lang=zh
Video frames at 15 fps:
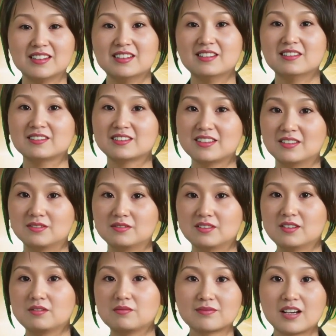Space
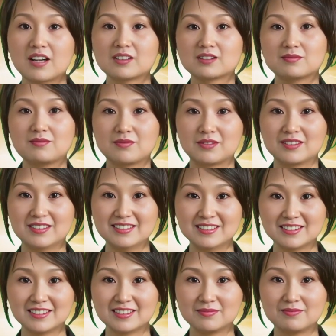One 的社长丰田
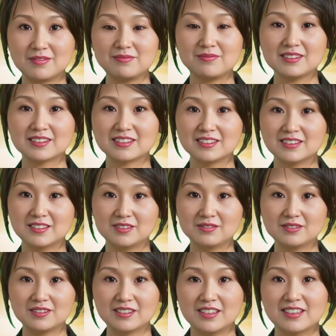正和表示，
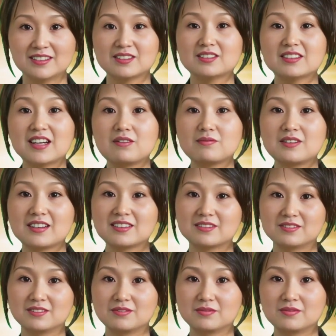火箭在发
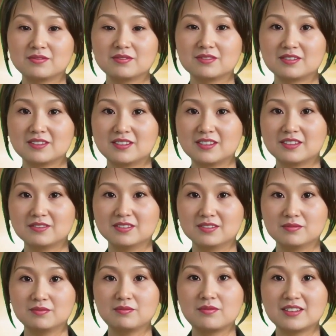射后出现异
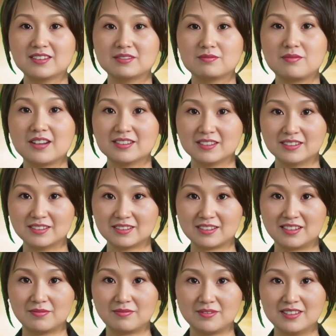常，导致自
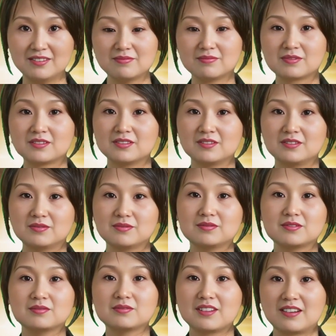行终止飞行。
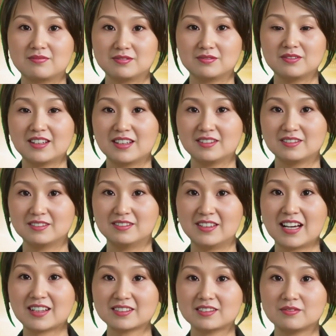Space
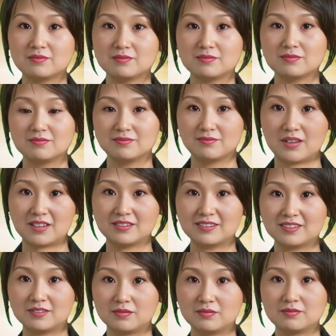One 成立于
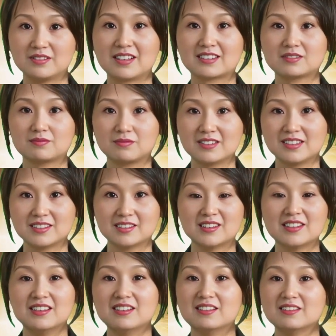2018年，
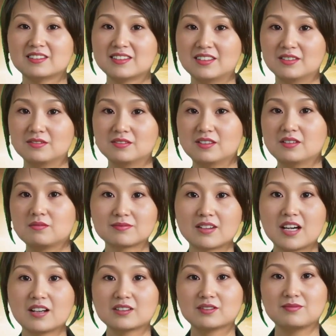最初计划在
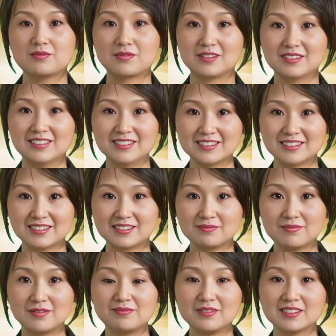2022年3
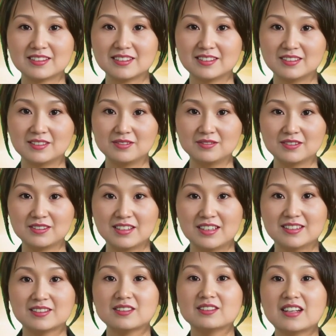月进行火箭
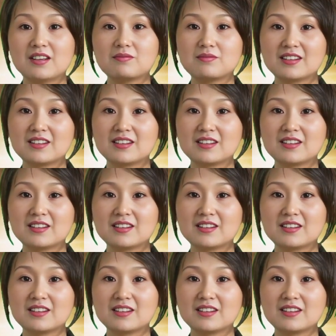发射，